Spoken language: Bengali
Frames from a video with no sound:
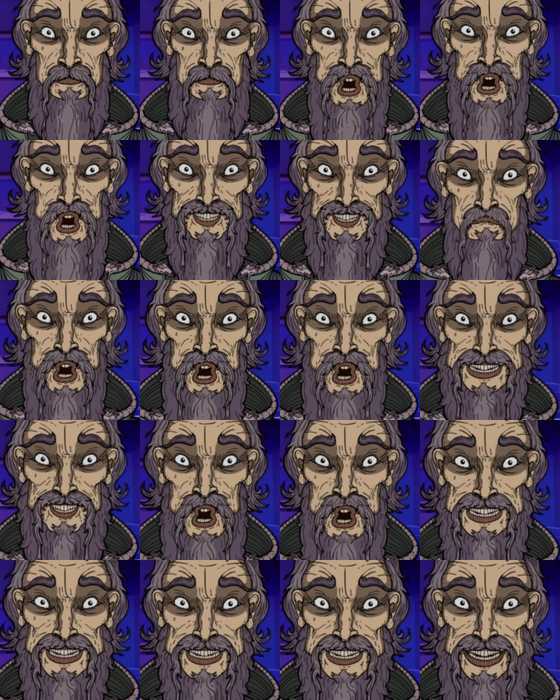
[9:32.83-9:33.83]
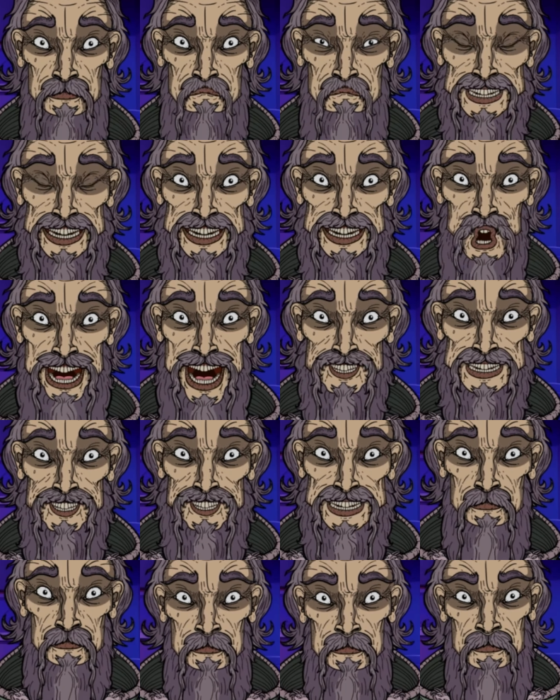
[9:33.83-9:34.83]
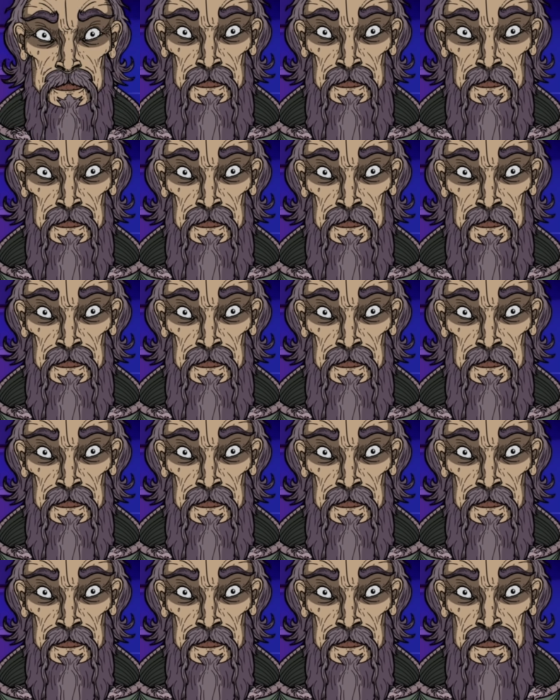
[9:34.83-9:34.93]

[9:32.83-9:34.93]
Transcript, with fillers: তারপর আর সে ফিরে আসেনি